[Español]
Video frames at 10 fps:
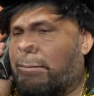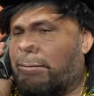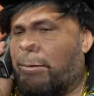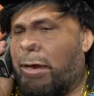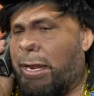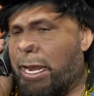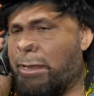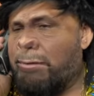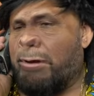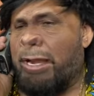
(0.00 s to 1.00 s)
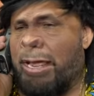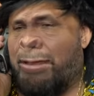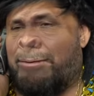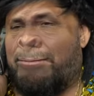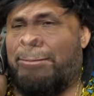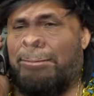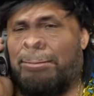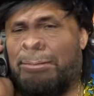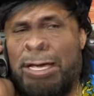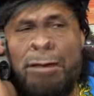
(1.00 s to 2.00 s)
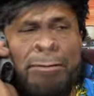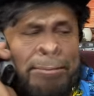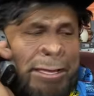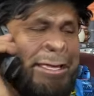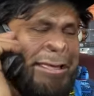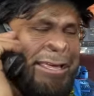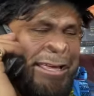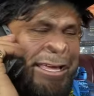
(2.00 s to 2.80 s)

hogareño, hogareño, tú sabes, mija.